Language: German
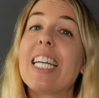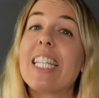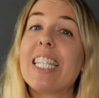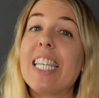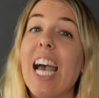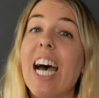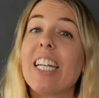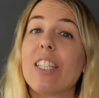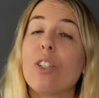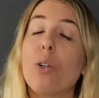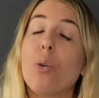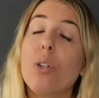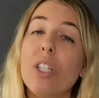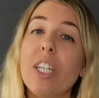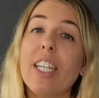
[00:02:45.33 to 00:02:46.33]
Sie hatten
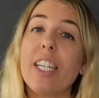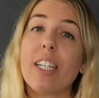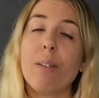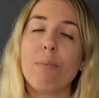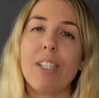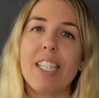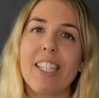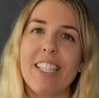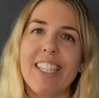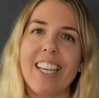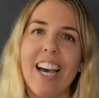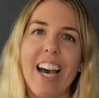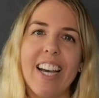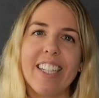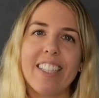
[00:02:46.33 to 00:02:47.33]

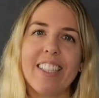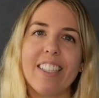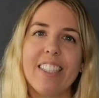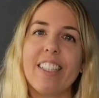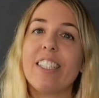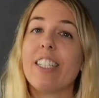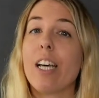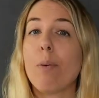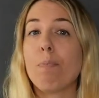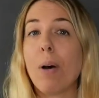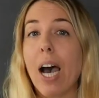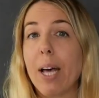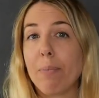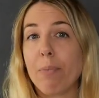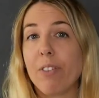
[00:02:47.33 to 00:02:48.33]
Unregelmäßigkeiten in der
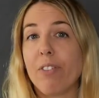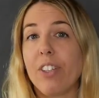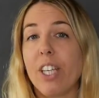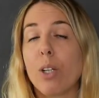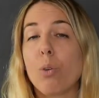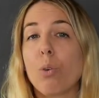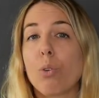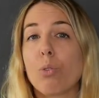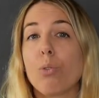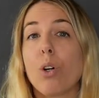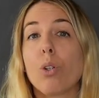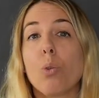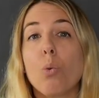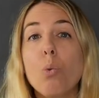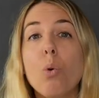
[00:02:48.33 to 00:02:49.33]
Bahnbewegung
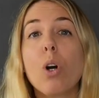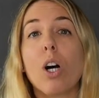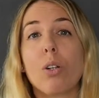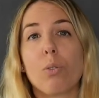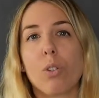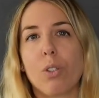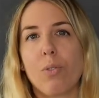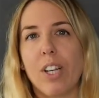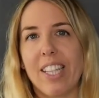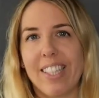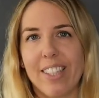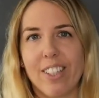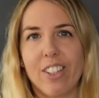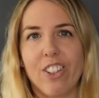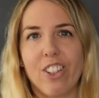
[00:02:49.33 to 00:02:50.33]
von Uranus
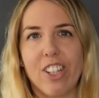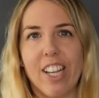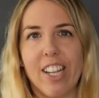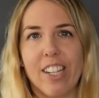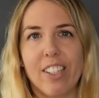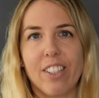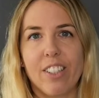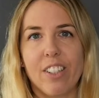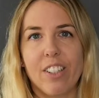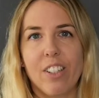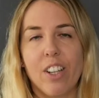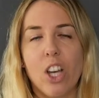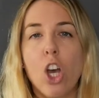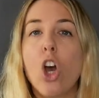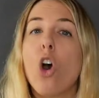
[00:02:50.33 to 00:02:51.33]
festgestellt
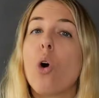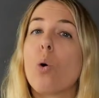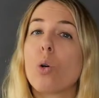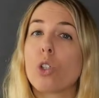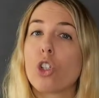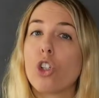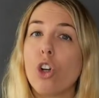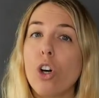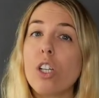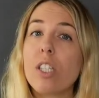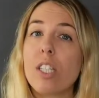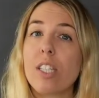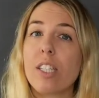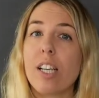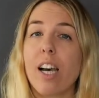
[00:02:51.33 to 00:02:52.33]
und
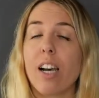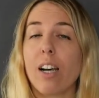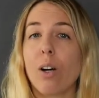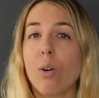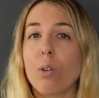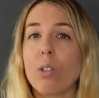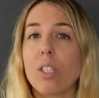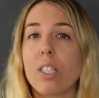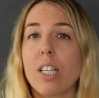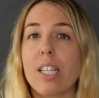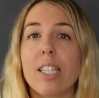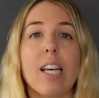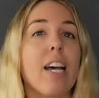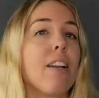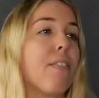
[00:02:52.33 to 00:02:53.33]
schlossen daraus,
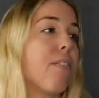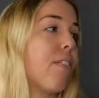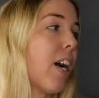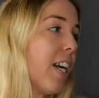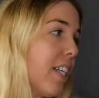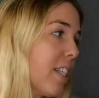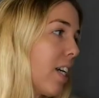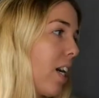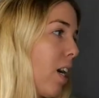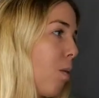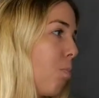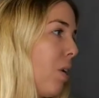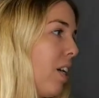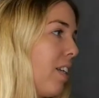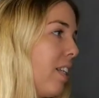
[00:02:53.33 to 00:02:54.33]
dass ein weiterer
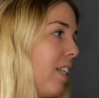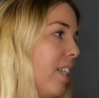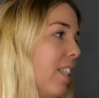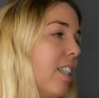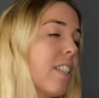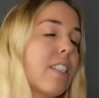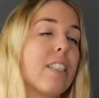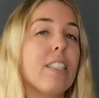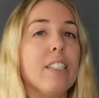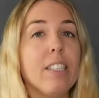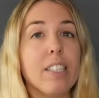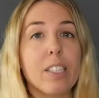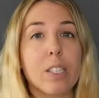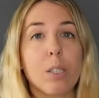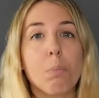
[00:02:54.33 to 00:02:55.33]
Planet
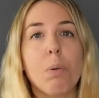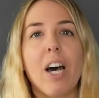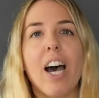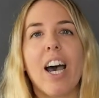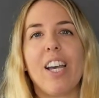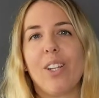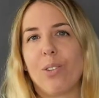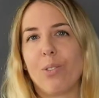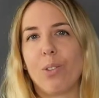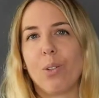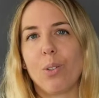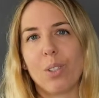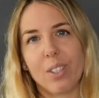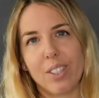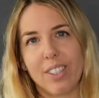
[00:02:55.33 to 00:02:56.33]
diese
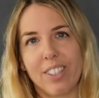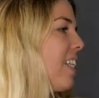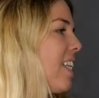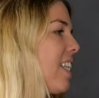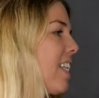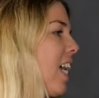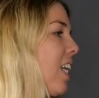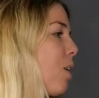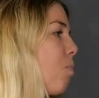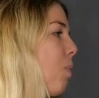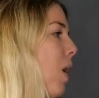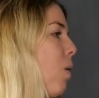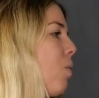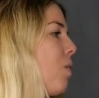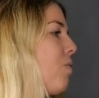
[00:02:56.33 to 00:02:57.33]
beeinflusst. Die
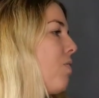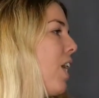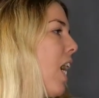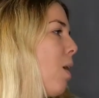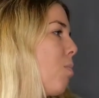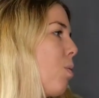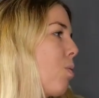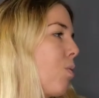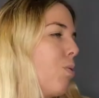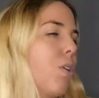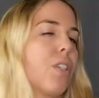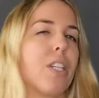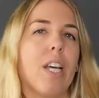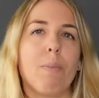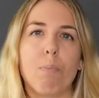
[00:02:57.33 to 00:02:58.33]
sattblaue Färbung
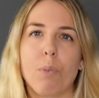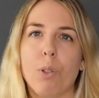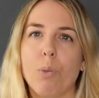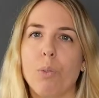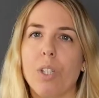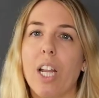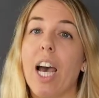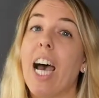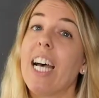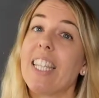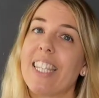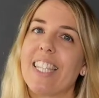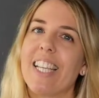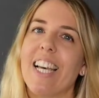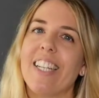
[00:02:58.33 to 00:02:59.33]
von Neptun
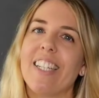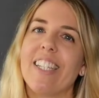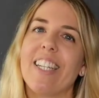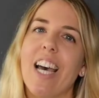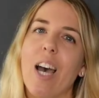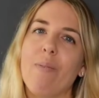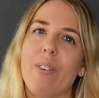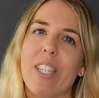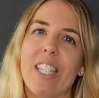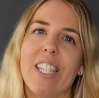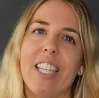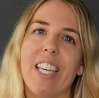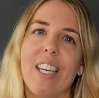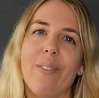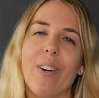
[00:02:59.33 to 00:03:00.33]
hat seine
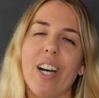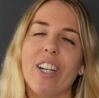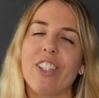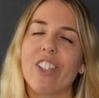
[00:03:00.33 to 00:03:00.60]
Namensgeber